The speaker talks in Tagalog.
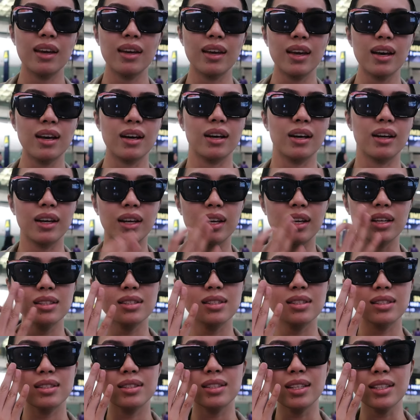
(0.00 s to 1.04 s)
Yeah, it's
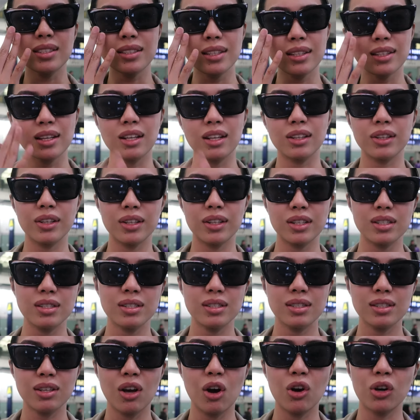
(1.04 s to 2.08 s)
$60
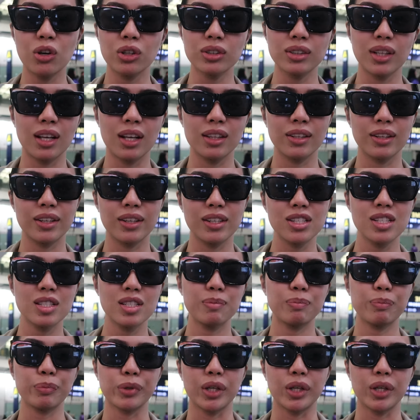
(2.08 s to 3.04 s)
Hong Kong dollars